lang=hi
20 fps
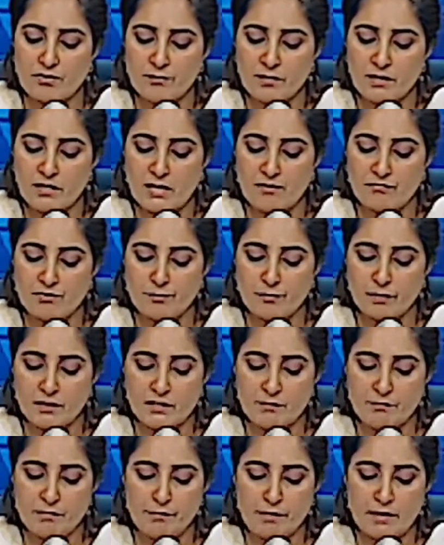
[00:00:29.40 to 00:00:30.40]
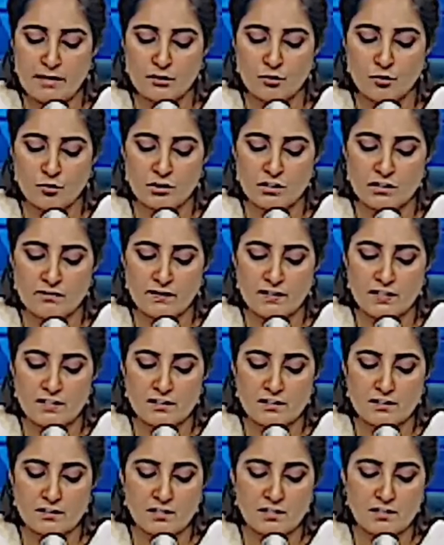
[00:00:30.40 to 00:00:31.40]
में रावलपिंडी में पैदा होने वाली
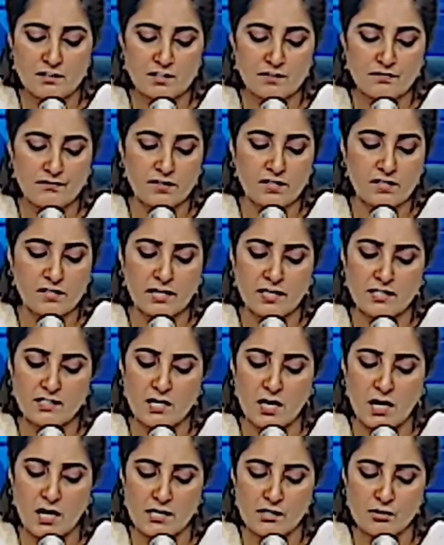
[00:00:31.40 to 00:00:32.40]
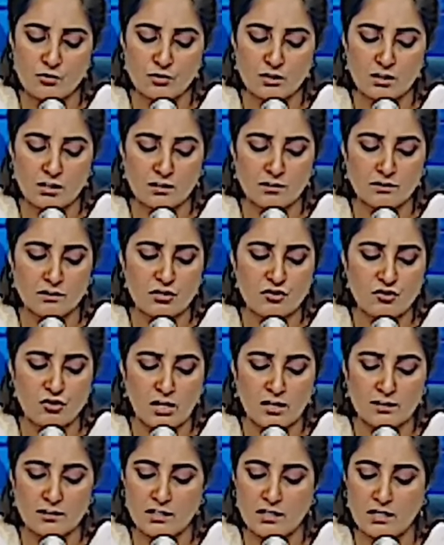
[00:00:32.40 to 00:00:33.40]
तस्कीन जफर कई दहाइयों तक
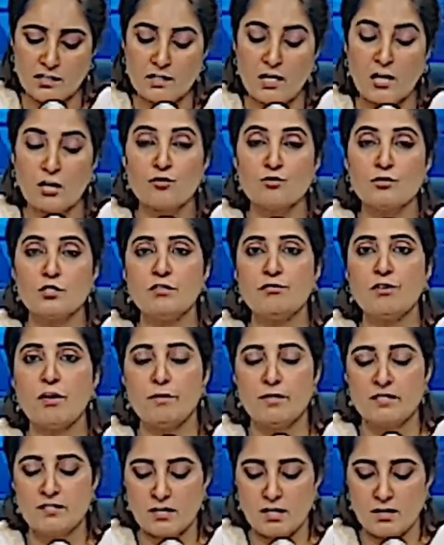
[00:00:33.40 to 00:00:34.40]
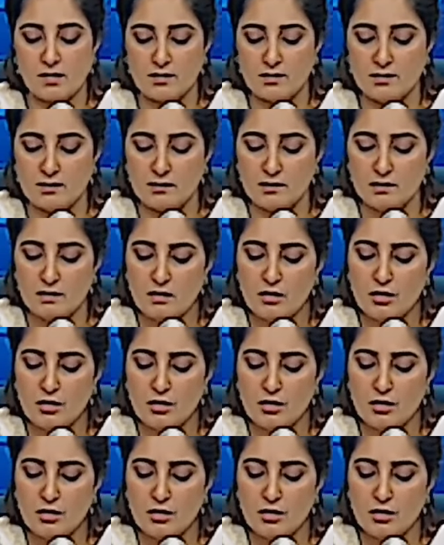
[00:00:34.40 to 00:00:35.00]
नशियाती इदारों से वाबस्ता रहीं